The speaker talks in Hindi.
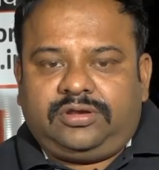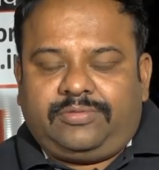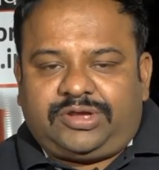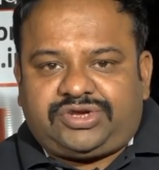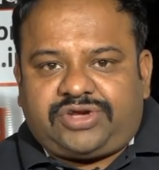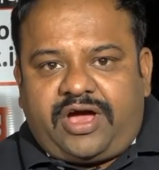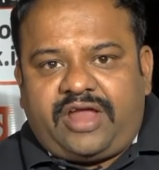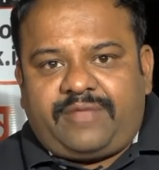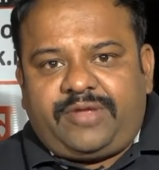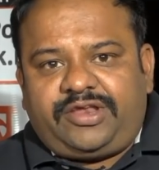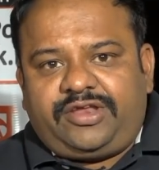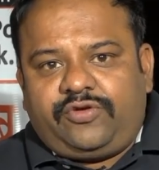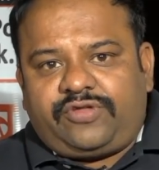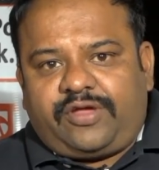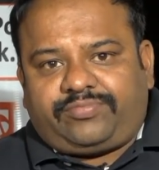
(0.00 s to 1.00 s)
नमस्कार मैं
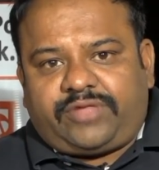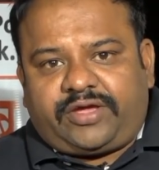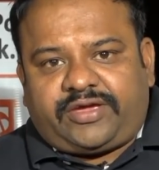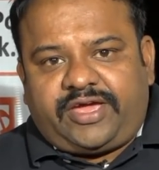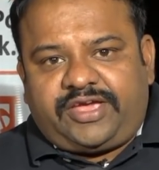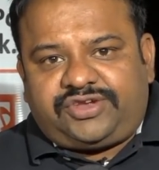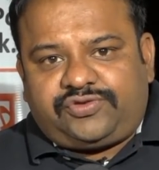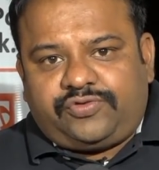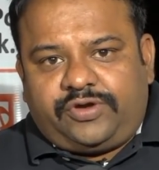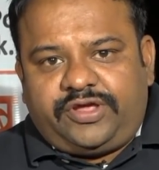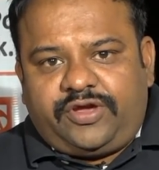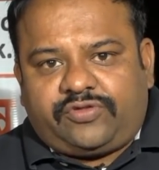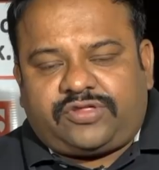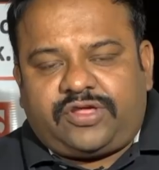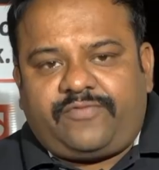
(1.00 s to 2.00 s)
न्यूज अब तक के
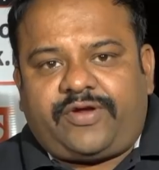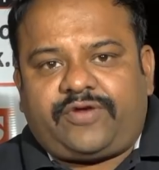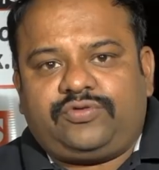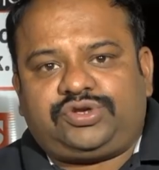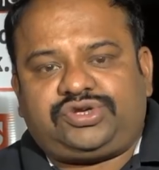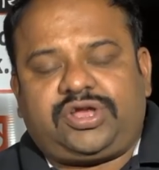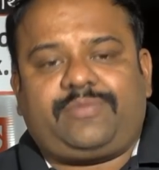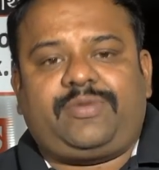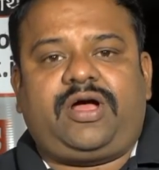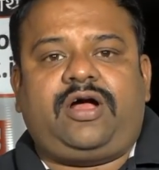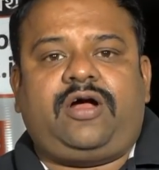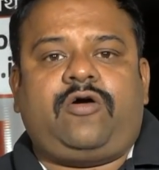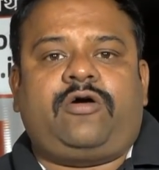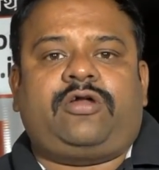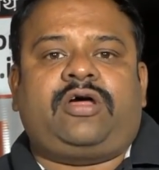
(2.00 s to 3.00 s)
स्टूडियो से वरुण शर्मा
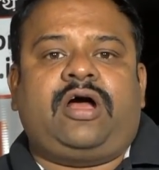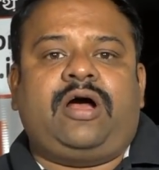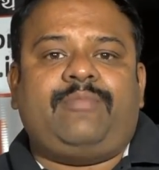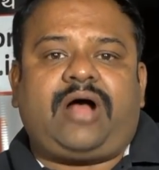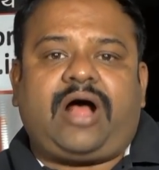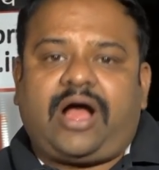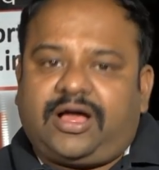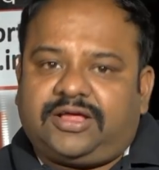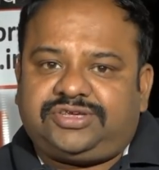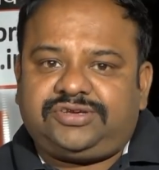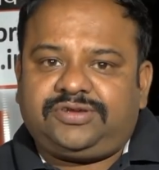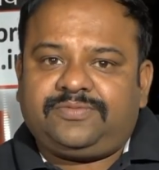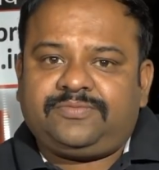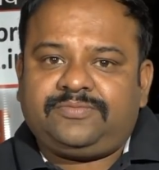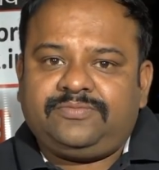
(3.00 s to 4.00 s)
और हम आज
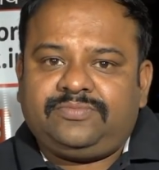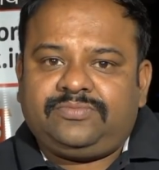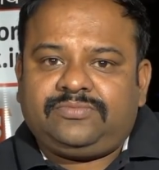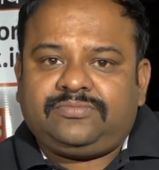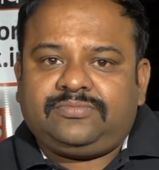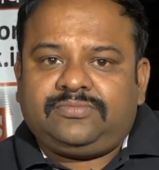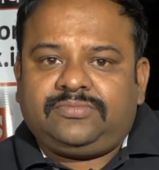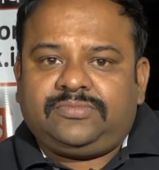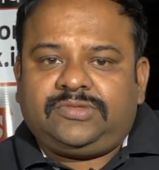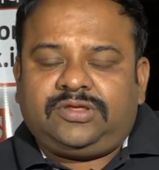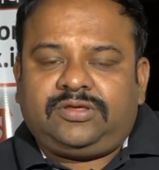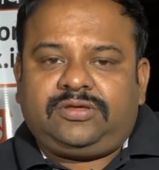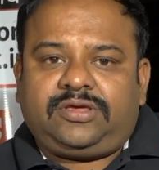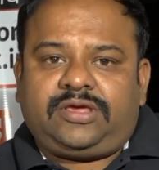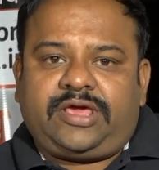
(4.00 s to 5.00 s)

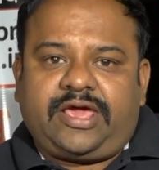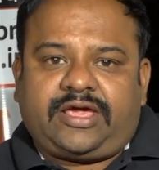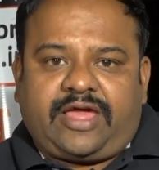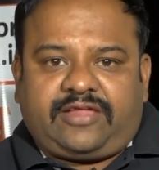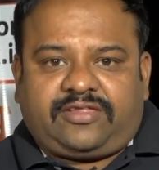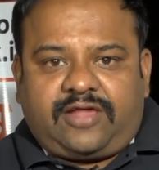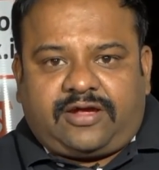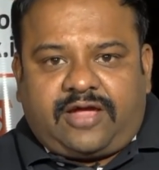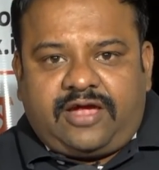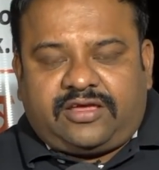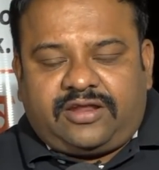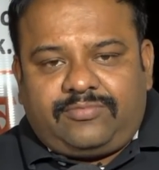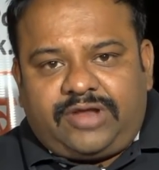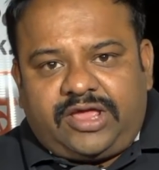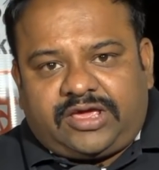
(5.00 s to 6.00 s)
एक ऐसा
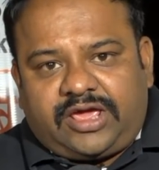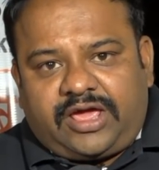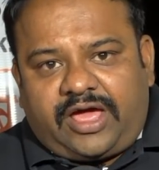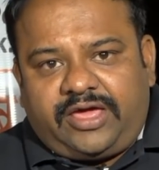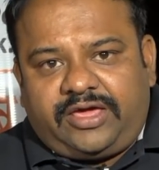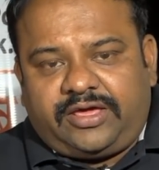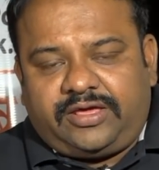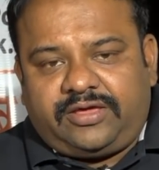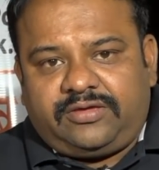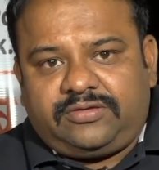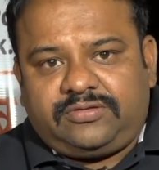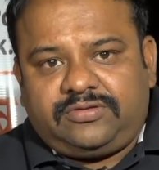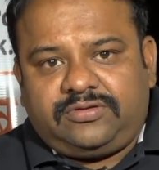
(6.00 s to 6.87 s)
कार्यक्रम लेके आए हैं